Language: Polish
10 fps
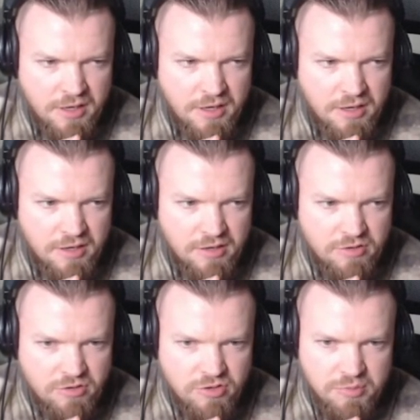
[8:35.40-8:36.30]
e,
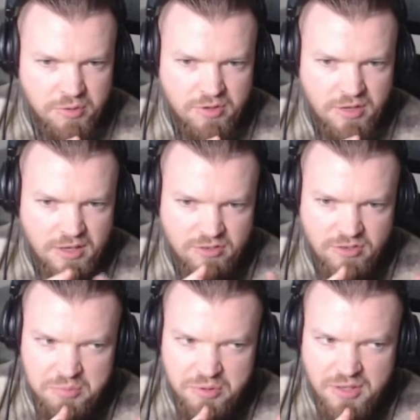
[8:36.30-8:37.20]
czy, spo, jak, czy
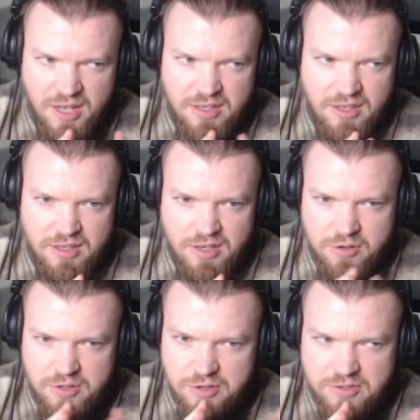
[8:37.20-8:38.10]
spotkanie, jak
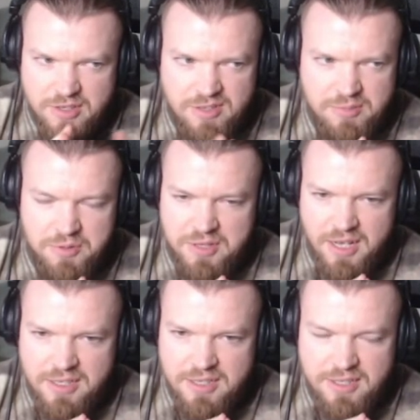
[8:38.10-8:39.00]
ona ocenia
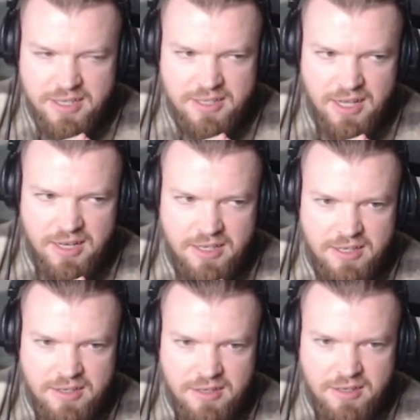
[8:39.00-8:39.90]
spotkanie i tak
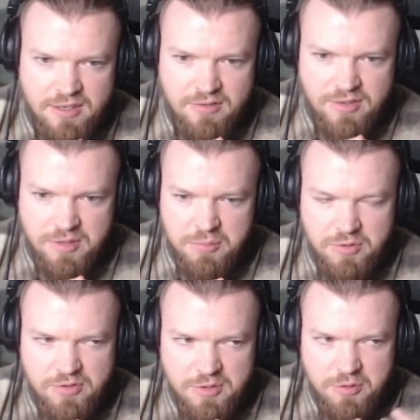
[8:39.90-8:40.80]
dalej. Więc jakby
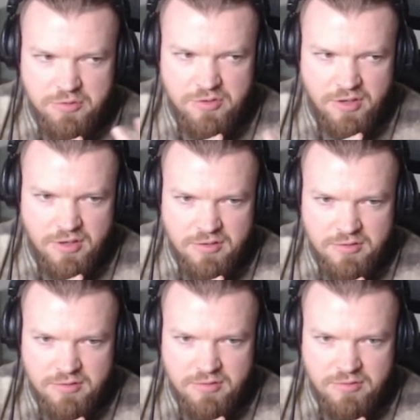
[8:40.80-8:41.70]
on całkowicie
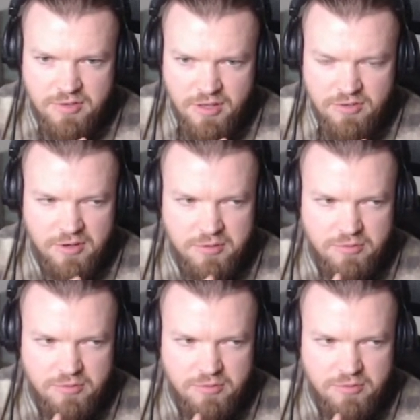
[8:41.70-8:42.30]
wiedział.